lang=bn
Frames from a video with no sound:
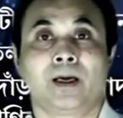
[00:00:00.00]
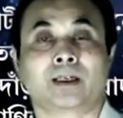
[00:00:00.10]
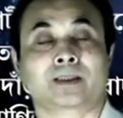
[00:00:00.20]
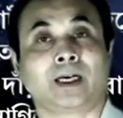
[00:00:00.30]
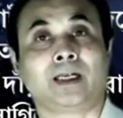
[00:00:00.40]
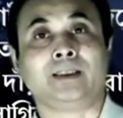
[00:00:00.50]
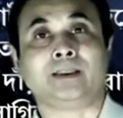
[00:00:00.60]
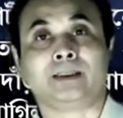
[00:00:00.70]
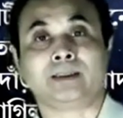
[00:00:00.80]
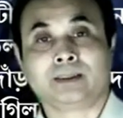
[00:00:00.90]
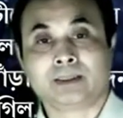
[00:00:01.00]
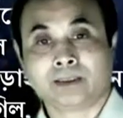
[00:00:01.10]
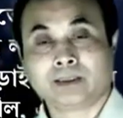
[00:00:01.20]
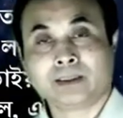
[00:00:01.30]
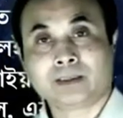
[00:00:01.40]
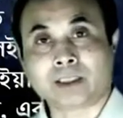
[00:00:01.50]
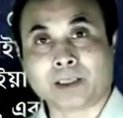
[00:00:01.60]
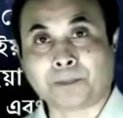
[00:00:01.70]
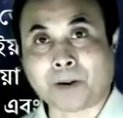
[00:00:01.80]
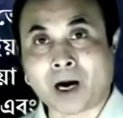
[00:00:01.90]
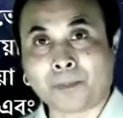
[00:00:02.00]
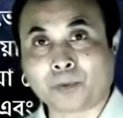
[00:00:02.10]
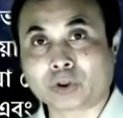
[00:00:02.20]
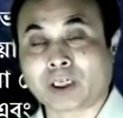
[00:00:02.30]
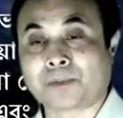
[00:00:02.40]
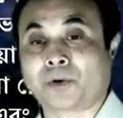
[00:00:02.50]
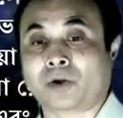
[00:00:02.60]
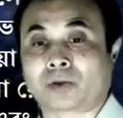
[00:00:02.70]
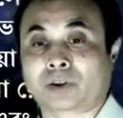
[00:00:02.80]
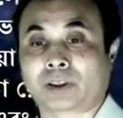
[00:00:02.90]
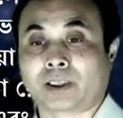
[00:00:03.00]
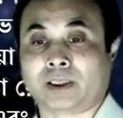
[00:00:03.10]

আর তাই সেই পা পোছার পর সে